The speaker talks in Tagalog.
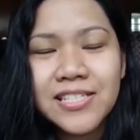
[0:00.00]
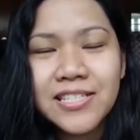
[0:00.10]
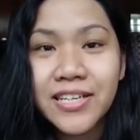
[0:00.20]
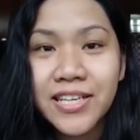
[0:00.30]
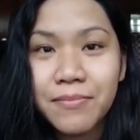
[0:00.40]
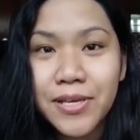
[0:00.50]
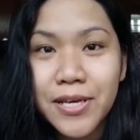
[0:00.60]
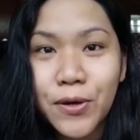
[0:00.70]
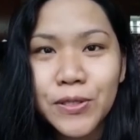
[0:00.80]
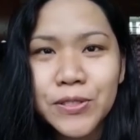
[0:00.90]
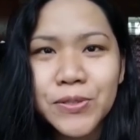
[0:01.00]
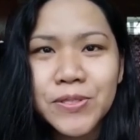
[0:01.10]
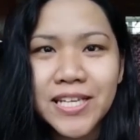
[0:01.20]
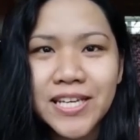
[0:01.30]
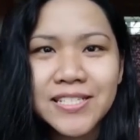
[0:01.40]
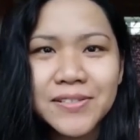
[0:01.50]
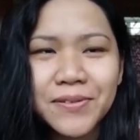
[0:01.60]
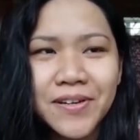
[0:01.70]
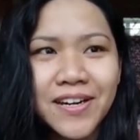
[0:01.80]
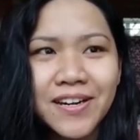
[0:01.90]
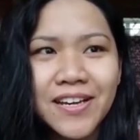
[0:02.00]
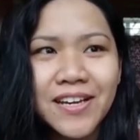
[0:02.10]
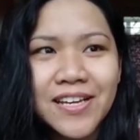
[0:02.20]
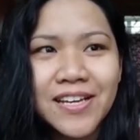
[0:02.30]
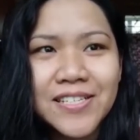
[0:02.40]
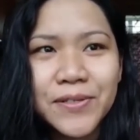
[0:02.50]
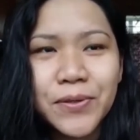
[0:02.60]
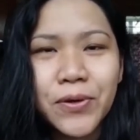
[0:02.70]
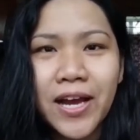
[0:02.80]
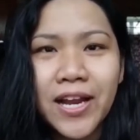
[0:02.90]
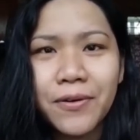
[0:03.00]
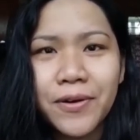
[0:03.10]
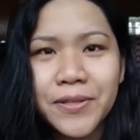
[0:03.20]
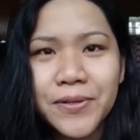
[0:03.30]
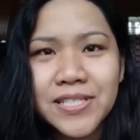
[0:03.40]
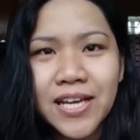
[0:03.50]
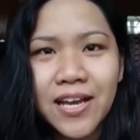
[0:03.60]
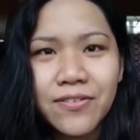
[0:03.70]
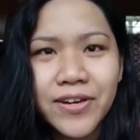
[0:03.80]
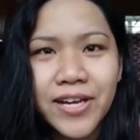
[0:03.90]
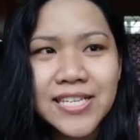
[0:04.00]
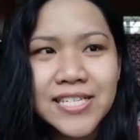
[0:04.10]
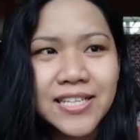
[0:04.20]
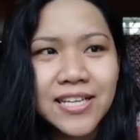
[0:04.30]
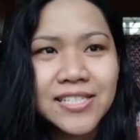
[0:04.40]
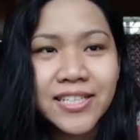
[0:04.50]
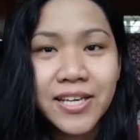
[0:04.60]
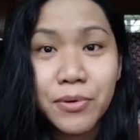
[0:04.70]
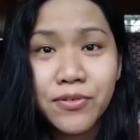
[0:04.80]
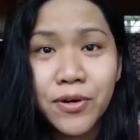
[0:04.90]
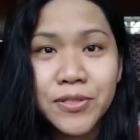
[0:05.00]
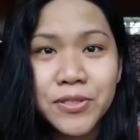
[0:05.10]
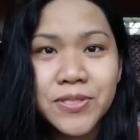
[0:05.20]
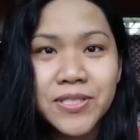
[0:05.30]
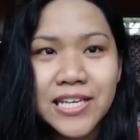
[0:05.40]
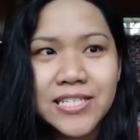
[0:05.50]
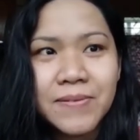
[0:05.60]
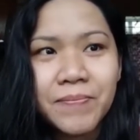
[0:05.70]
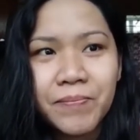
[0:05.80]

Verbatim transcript: streaming consciousness or siguro halaw ito sa phrase na stream of consciousness.